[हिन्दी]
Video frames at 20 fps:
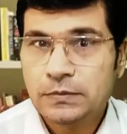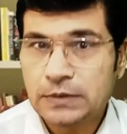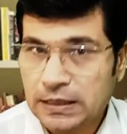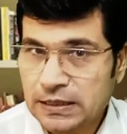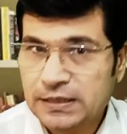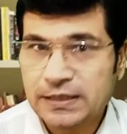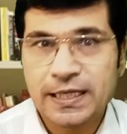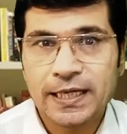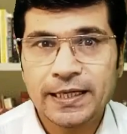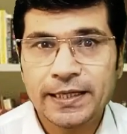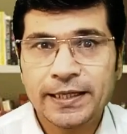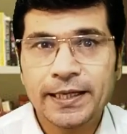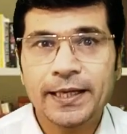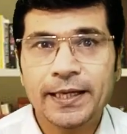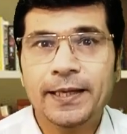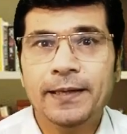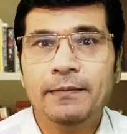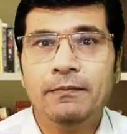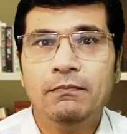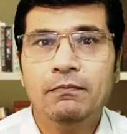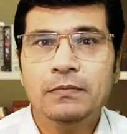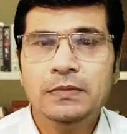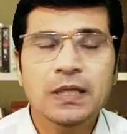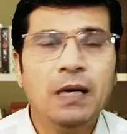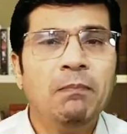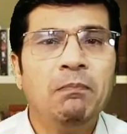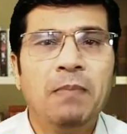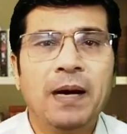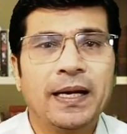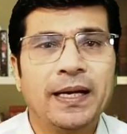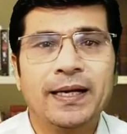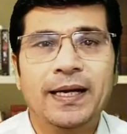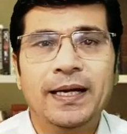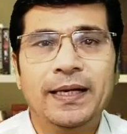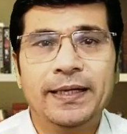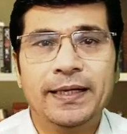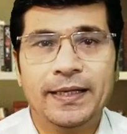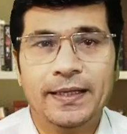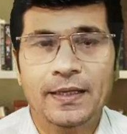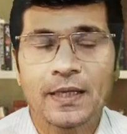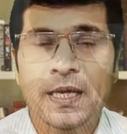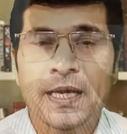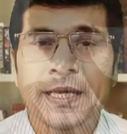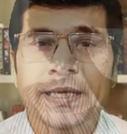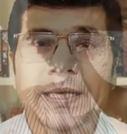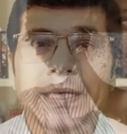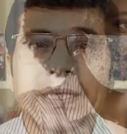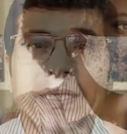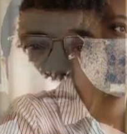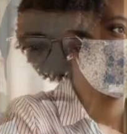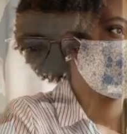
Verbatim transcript: दस घंटे या बारह घंटे यानी कि